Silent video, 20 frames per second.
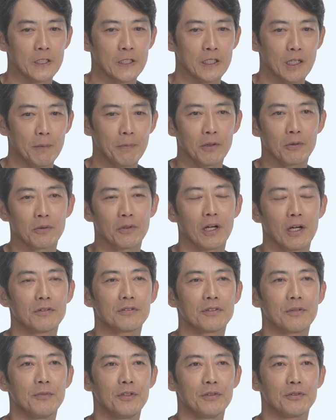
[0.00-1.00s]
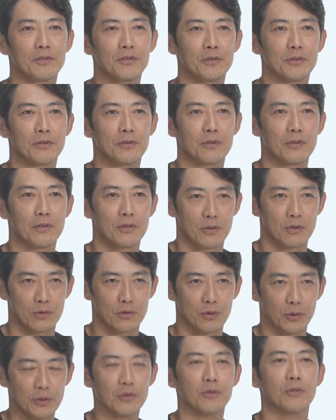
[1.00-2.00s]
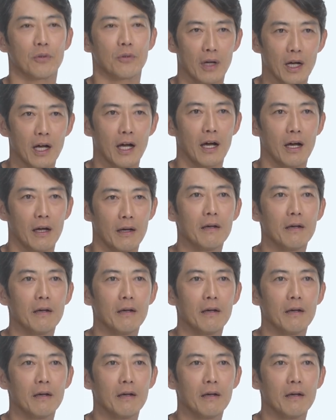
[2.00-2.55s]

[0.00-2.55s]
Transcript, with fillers: やっぱりこのアルティミュンというのが